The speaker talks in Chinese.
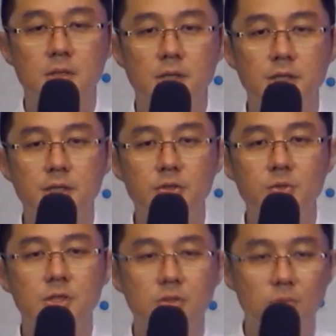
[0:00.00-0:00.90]
连耶
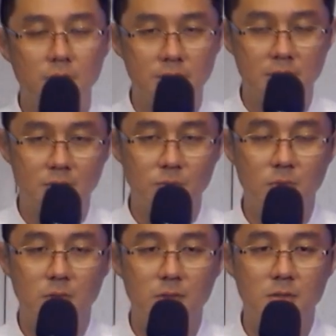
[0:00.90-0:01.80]
稣基督也经历
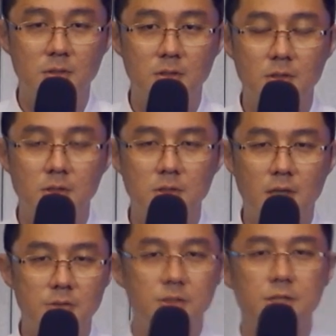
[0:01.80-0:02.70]
过。”
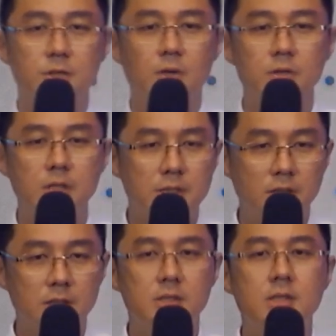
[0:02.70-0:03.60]
他就很奇怪说：“你
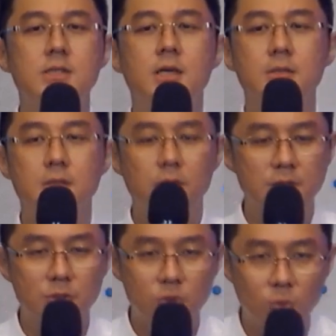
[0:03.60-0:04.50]
你你在到底
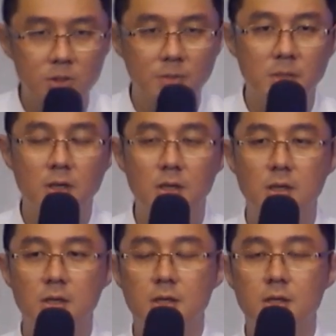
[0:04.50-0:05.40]
在说什
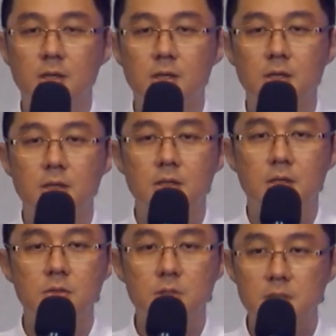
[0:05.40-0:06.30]
么？”
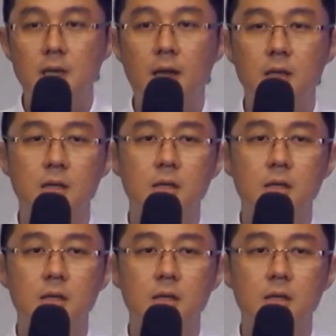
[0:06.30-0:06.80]
他说：“是啊，